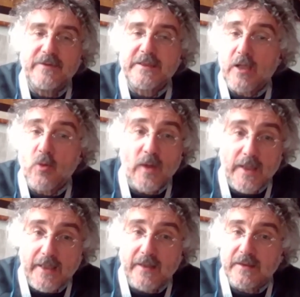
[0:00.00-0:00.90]
e vedrà
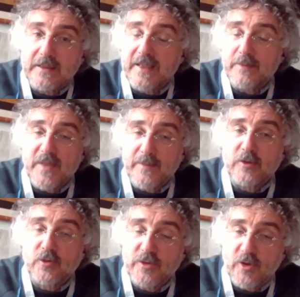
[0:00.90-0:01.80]
qual è il
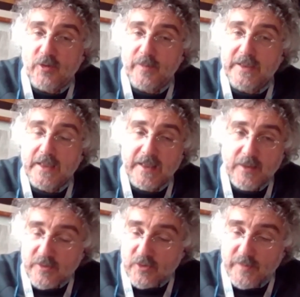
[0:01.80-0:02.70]
cambiamento di orbita
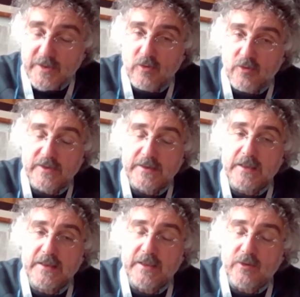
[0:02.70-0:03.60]
che questo piccolo
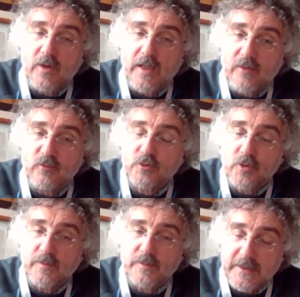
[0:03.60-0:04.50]
satellitino ha
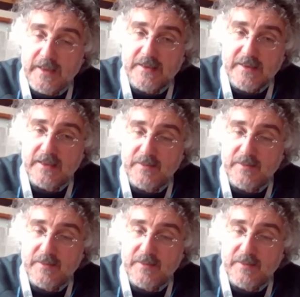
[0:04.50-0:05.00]
avuto grazie